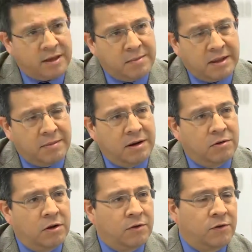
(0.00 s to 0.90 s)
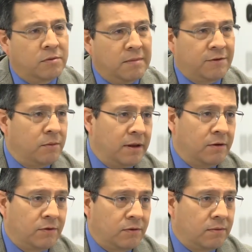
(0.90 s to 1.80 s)
de Martín eh... Melón del Ocio? Más o
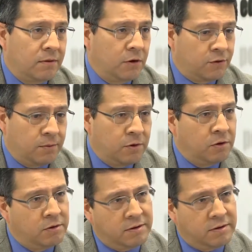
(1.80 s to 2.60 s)
menos, grosso modo.